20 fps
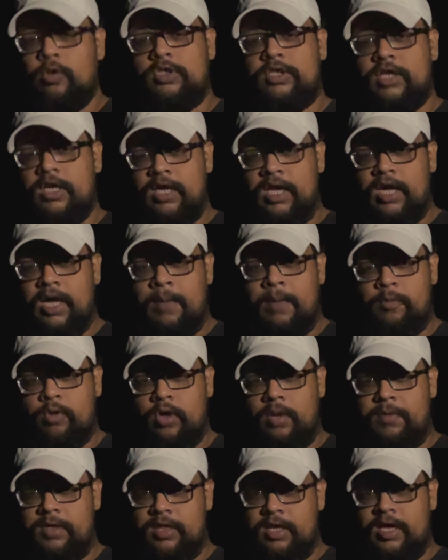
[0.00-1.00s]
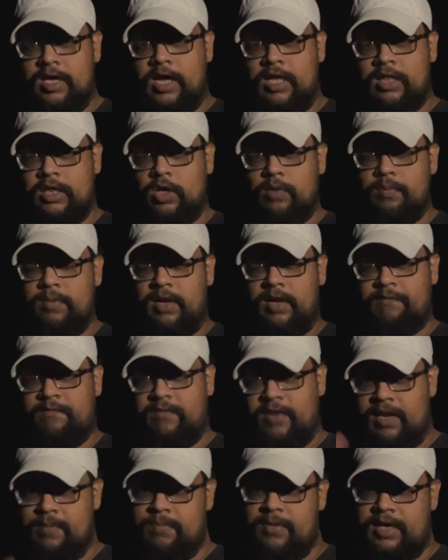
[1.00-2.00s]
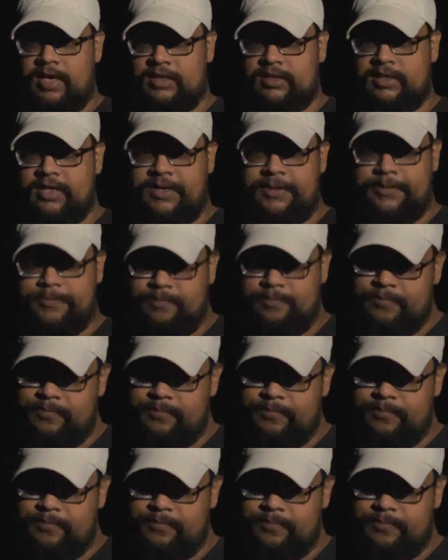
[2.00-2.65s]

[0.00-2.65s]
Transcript: चलिए आपको अभी दिखाता हूँ मेरा फ्रेम कैसा है